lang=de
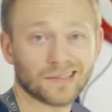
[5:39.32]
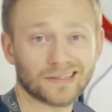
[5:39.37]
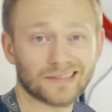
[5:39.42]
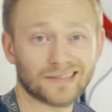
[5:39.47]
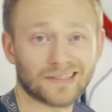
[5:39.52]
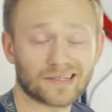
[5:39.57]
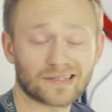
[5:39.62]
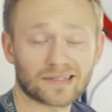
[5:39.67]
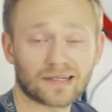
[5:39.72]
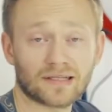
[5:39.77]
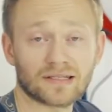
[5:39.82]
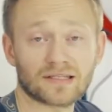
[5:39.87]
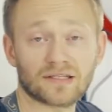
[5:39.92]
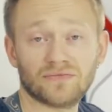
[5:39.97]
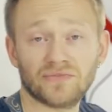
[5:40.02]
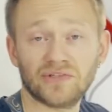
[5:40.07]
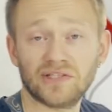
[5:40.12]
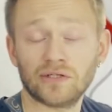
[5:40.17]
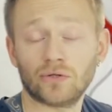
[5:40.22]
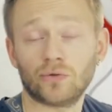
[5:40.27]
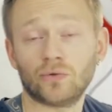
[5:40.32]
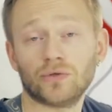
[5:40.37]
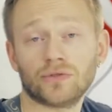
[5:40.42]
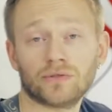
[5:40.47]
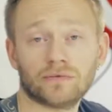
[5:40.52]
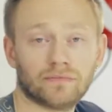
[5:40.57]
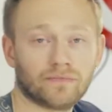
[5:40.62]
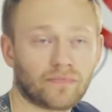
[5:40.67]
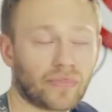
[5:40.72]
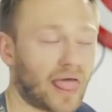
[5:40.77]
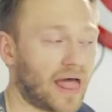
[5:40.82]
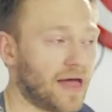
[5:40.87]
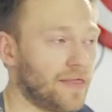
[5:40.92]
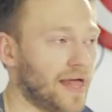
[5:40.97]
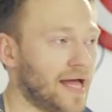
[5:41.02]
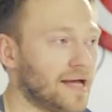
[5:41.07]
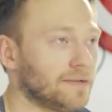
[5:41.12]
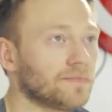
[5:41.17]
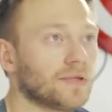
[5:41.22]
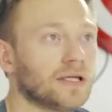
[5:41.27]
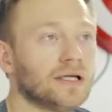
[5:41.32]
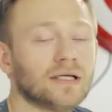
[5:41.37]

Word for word: Und das Ganze wiederholt, ne?